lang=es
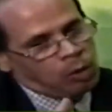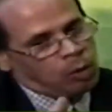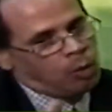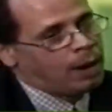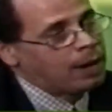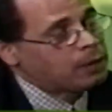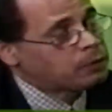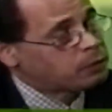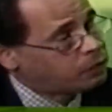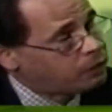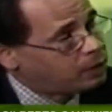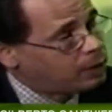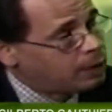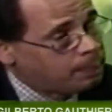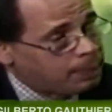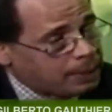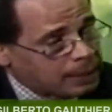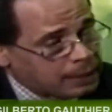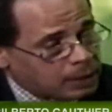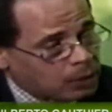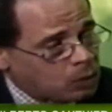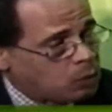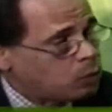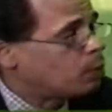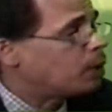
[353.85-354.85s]
o lo van a sufrir en la
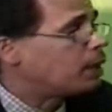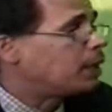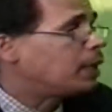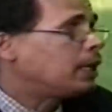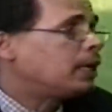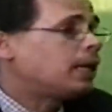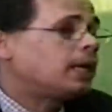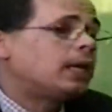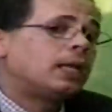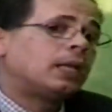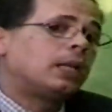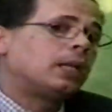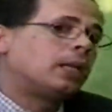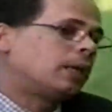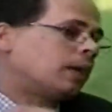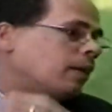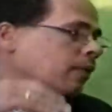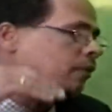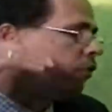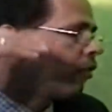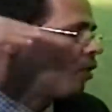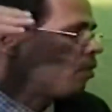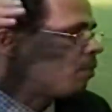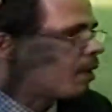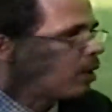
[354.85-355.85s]
parte juvenil y
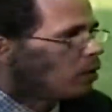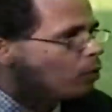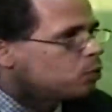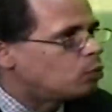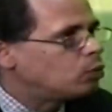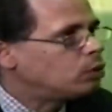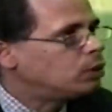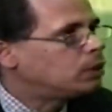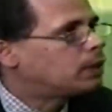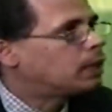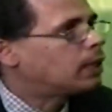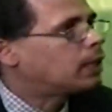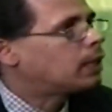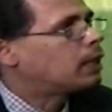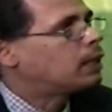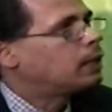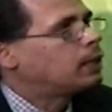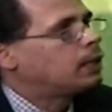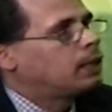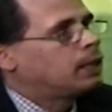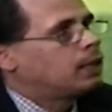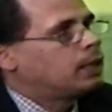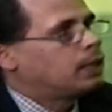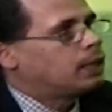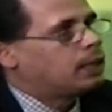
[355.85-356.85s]
en forma adulta
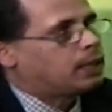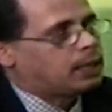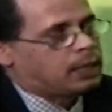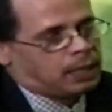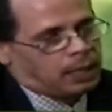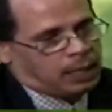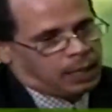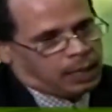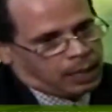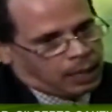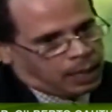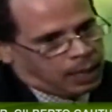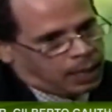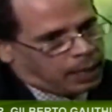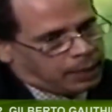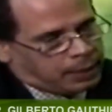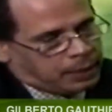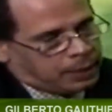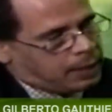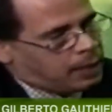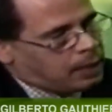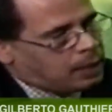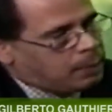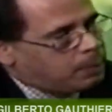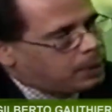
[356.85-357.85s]
y
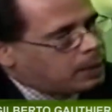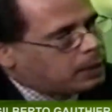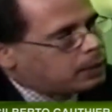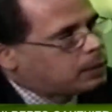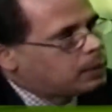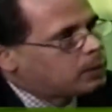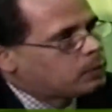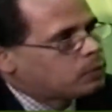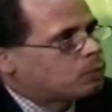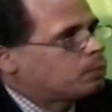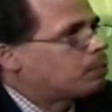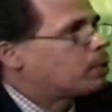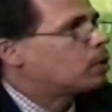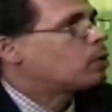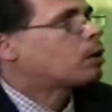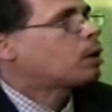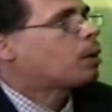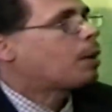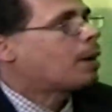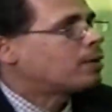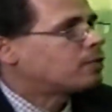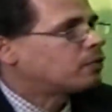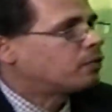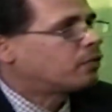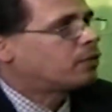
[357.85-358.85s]
generalmente son perros
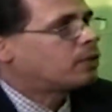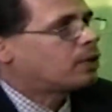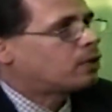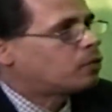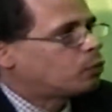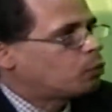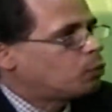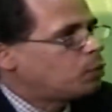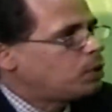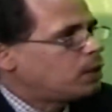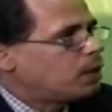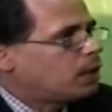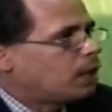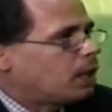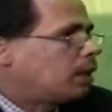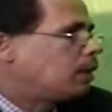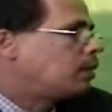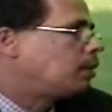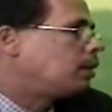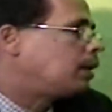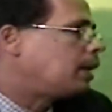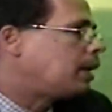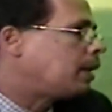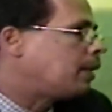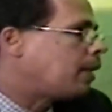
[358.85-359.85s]
que van a sufrir toda su
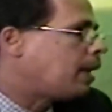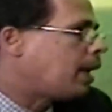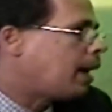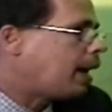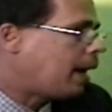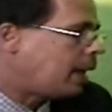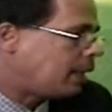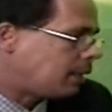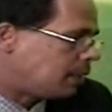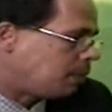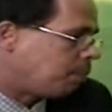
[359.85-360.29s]
vida. La idea